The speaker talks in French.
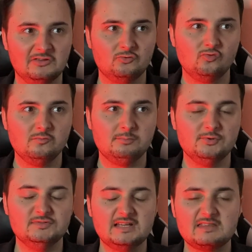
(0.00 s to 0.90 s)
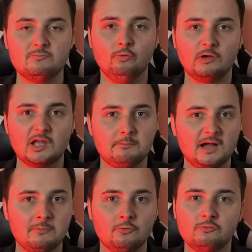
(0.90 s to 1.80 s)
et du coup peut-être mourir
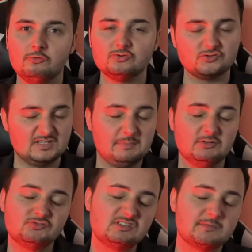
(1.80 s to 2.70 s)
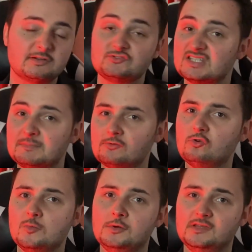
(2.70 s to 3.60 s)
par manque d'eau, je sais pas, je sais pas, je sais pas
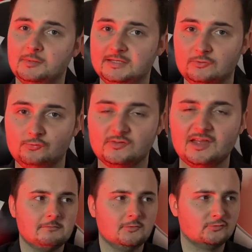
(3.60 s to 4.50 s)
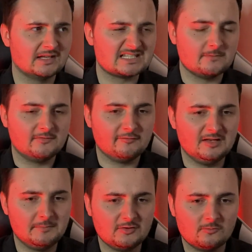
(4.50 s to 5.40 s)
trop comment interpréter tout ça, mais en tout cas ça me fait
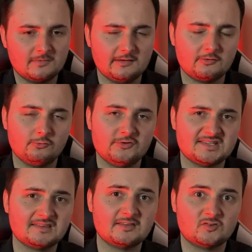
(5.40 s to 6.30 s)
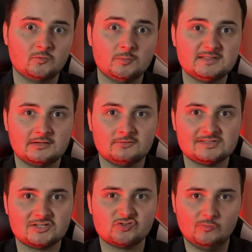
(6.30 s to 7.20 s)
flipper de me dire que le 7 décembre
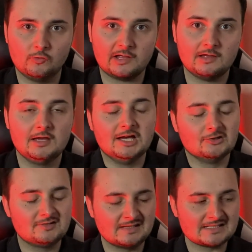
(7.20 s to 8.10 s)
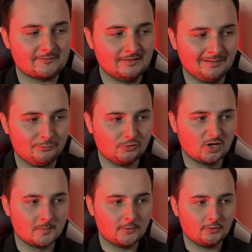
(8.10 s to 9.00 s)
2055 je vais mourir. Tu sais, ça fait un peu
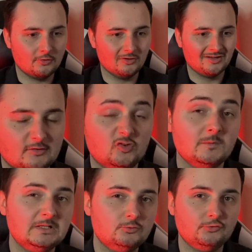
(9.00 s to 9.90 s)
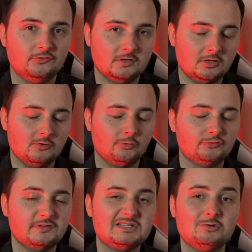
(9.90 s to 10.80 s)
comme 2012. Euh,
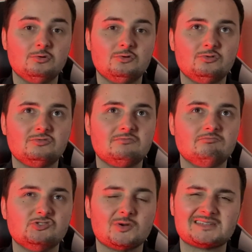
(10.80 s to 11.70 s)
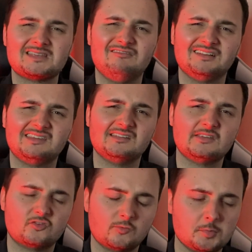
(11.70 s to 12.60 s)
On te dit le je crois que c'était le 21
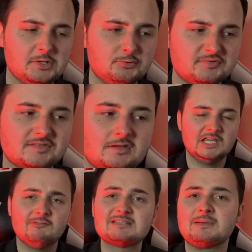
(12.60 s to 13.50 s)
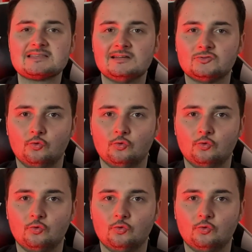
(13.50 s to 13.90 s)
décembre 2012, il va se passer un